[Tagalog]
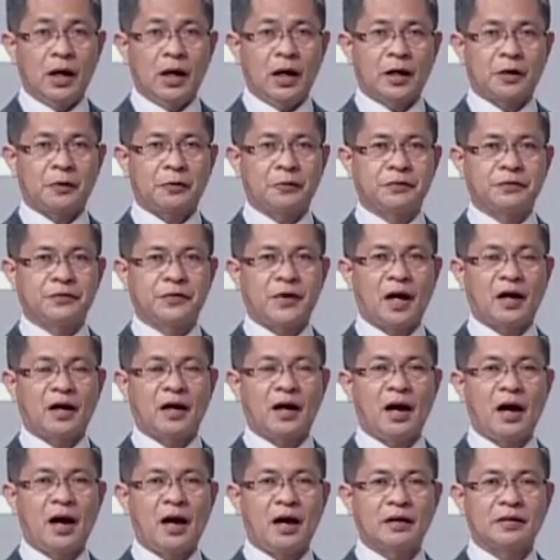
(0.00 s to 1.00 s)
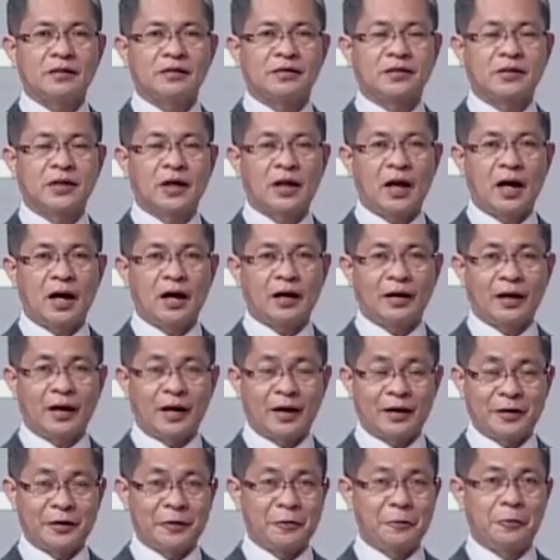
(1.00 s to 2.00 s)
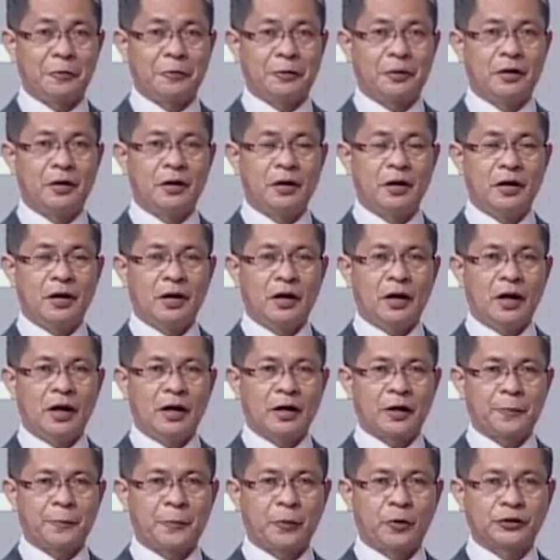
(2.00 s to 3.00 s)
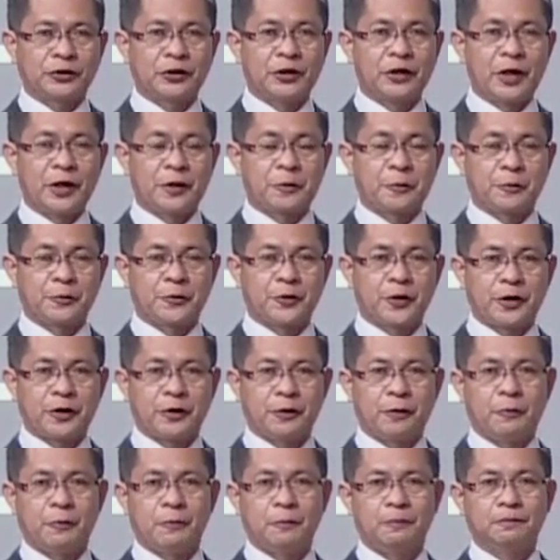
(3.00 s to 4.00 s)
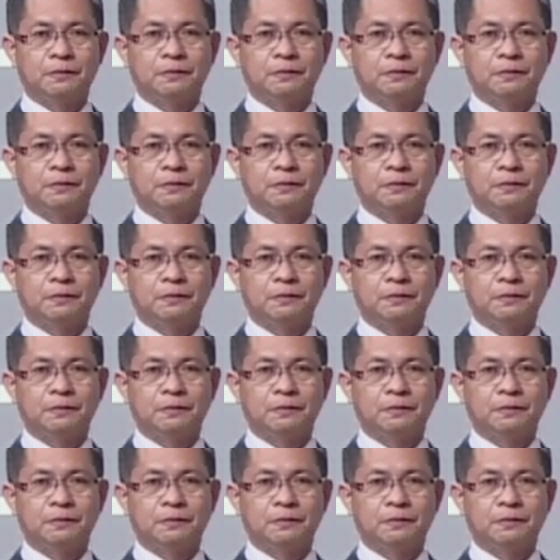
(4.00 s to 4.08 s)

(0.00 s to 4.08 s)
aron daghan silang anihon. Ang report ni Nico Sereno.